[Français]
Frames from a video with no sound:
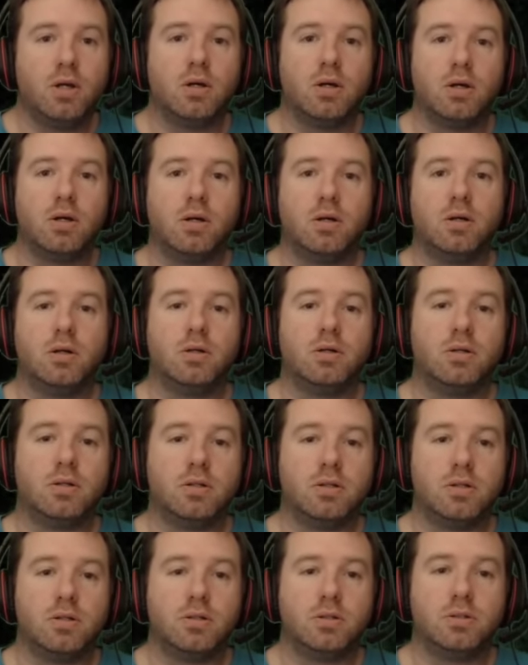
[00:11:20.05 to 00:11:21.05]

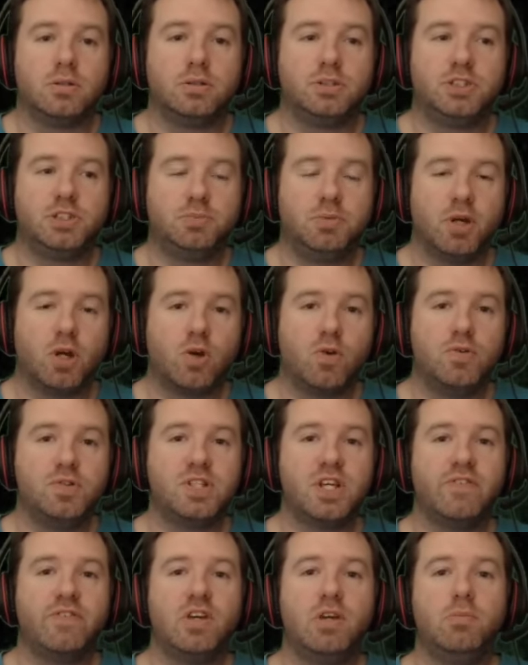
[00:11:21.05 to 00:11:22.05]
Euh, j'espère que
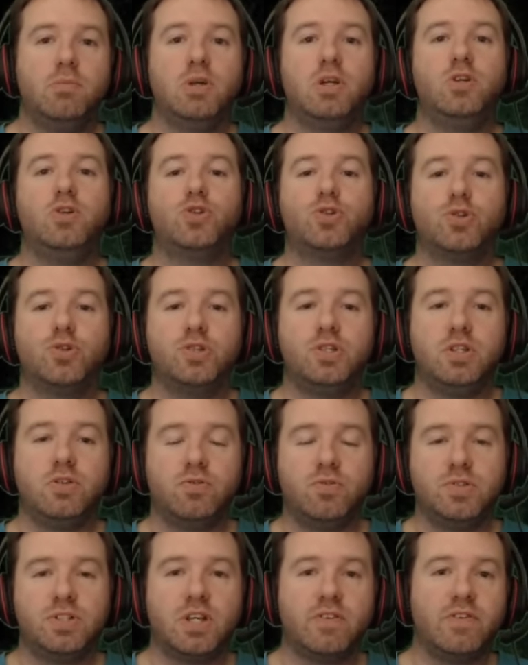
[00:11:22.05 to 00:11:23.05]
vous avez aimé le jeu. Si
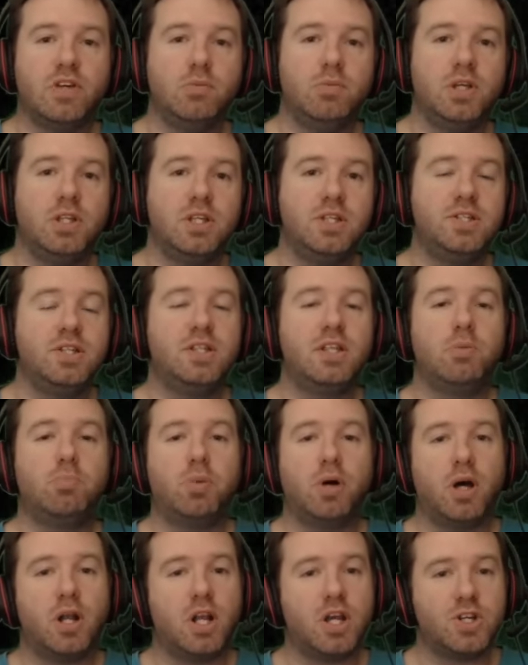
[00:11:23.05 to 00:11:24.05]
vous avez aimé, n'hésitez
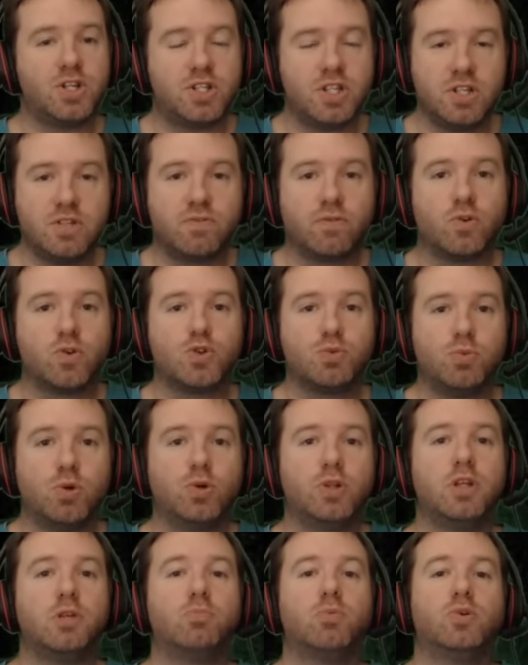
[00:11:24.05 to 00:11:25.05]
pas à l'acheter. Franchement,
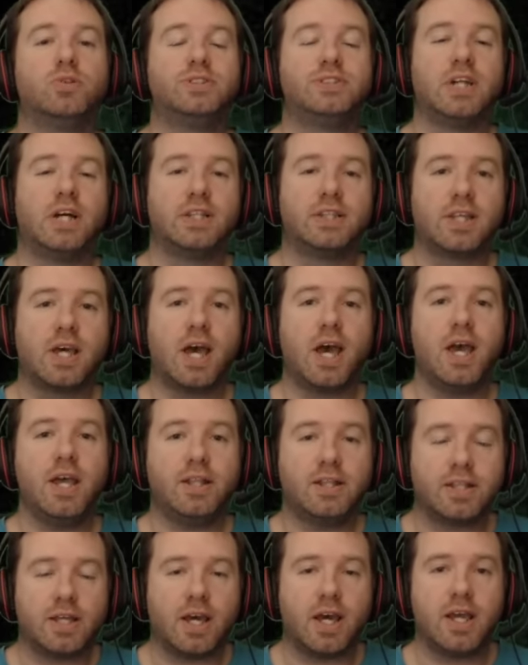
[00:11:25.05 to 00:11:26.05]
honnêtement, c'est un très
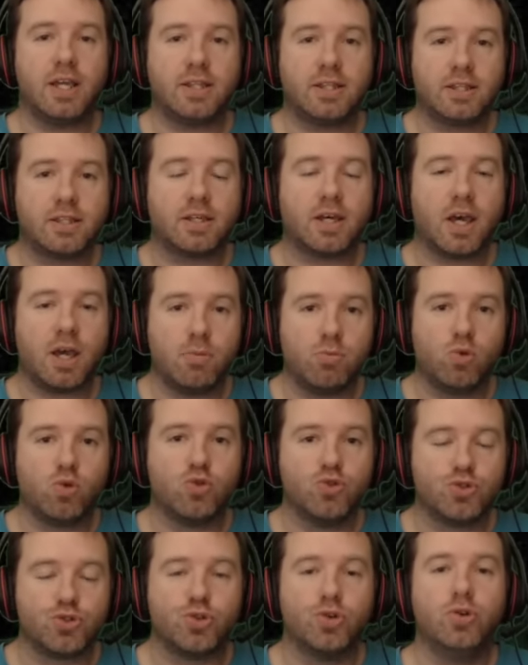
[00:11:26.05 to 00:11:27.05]
très très
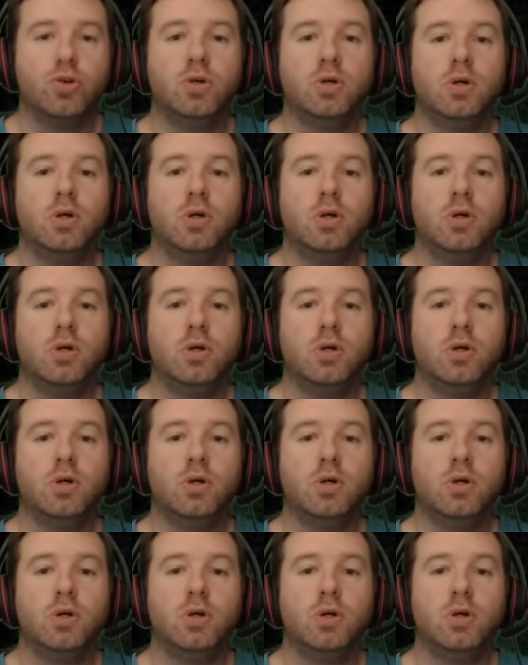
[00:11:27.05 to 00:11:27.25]
bon jeu.